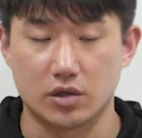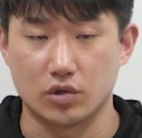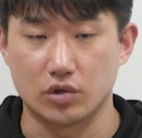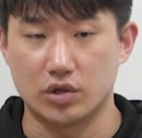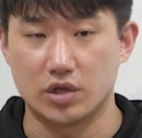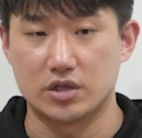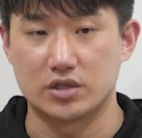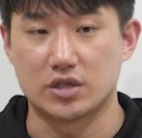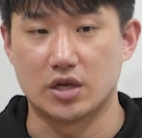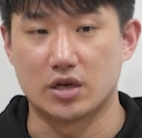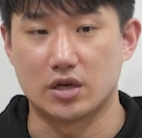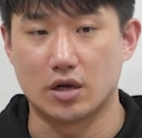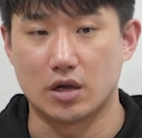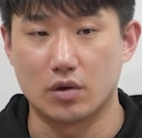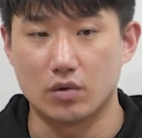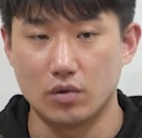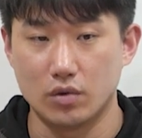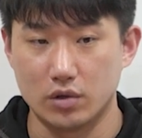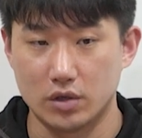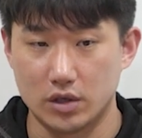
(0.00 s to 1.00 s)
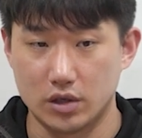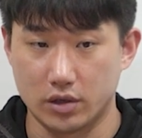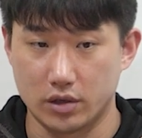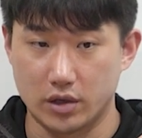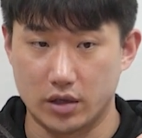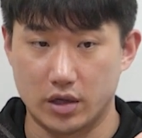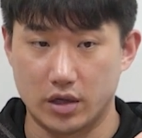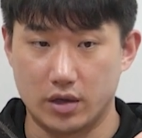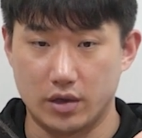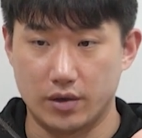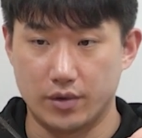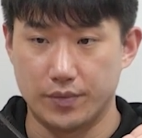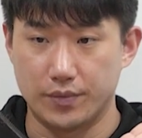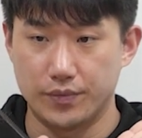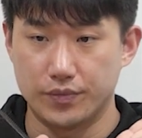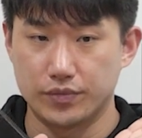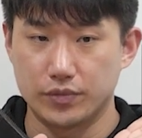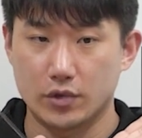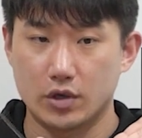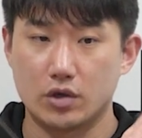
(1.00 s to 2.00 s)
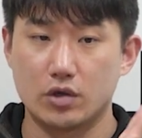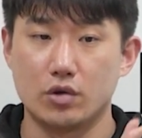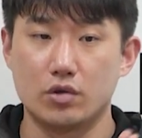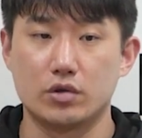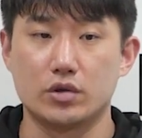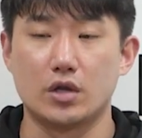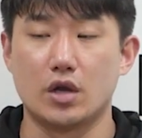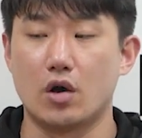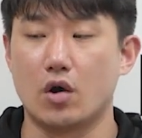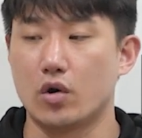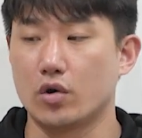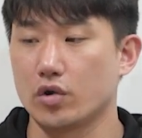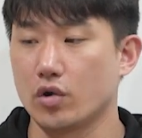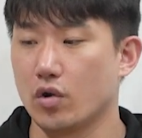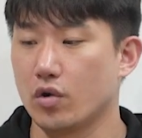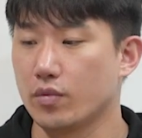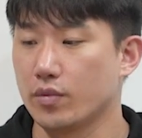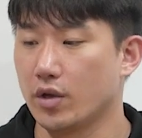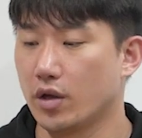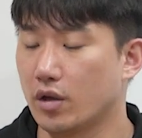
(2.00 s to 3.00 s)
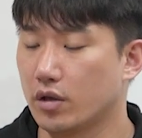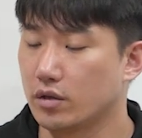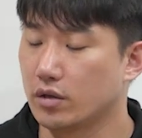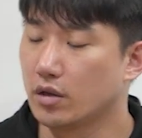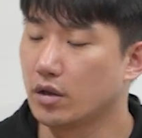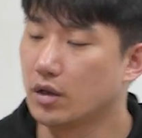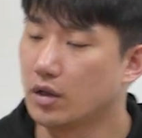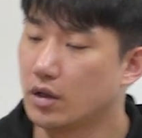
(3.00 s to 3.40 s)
때 어떻게 자르라고? 이렇게. 그리고 그냥 어려우면